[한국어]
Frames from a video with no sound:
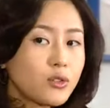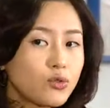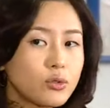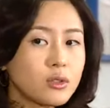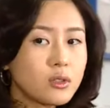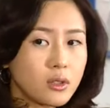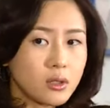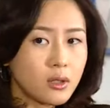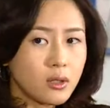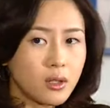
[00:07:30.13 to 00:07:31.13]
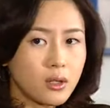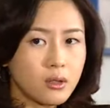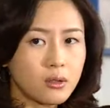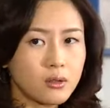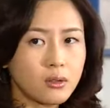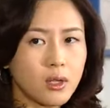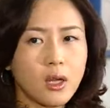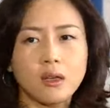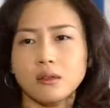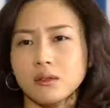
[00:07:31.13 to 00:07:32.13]
할수 있니?
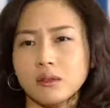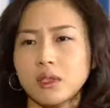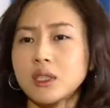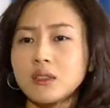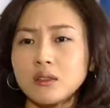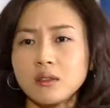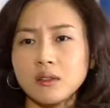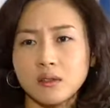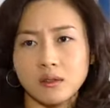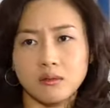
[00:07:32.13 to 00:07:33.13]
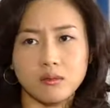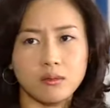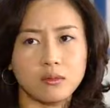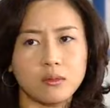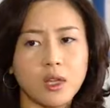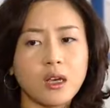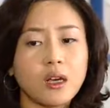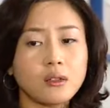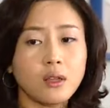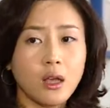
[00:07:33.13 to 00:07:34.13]
그이는
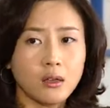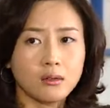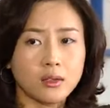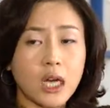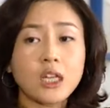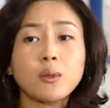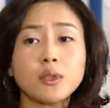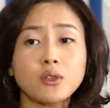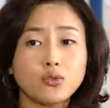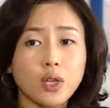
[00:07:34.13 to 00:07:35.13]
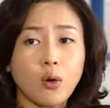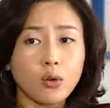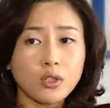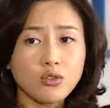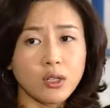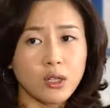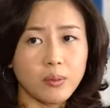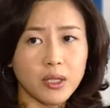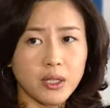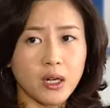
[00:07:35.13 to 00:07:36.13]
내가 자기보다 두 살 어린 줄
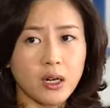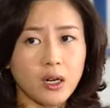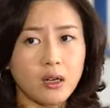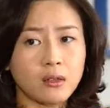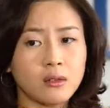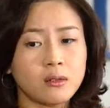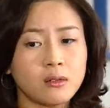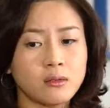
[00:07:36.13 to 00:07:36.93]
안단 말이야.